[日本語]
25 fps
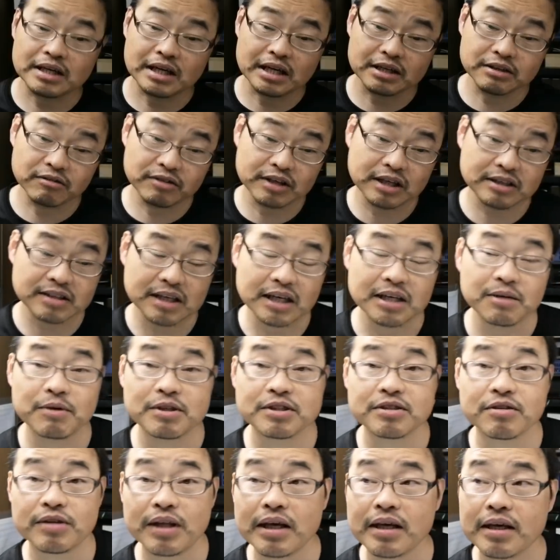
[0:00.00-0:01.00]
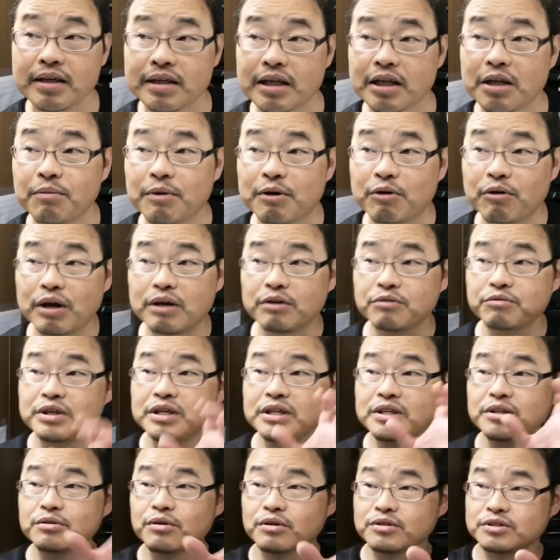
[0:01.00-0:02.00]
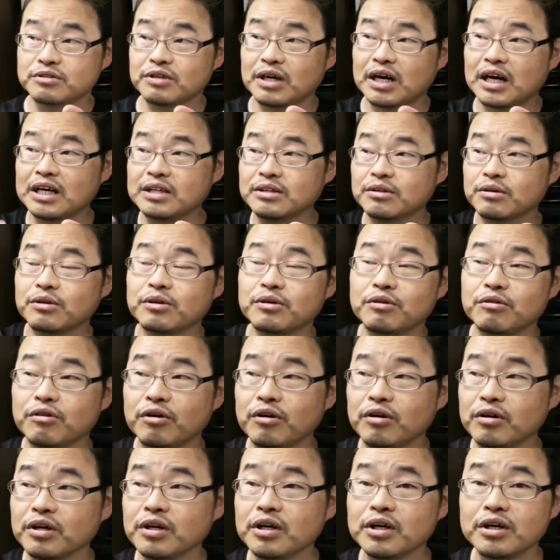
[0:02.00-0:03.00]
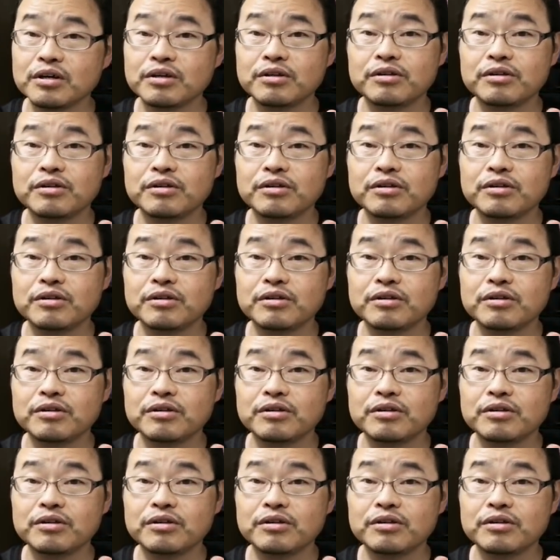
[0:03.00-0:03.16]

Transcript: あの、やつありますよね。例えば、ほら、Windows と Android の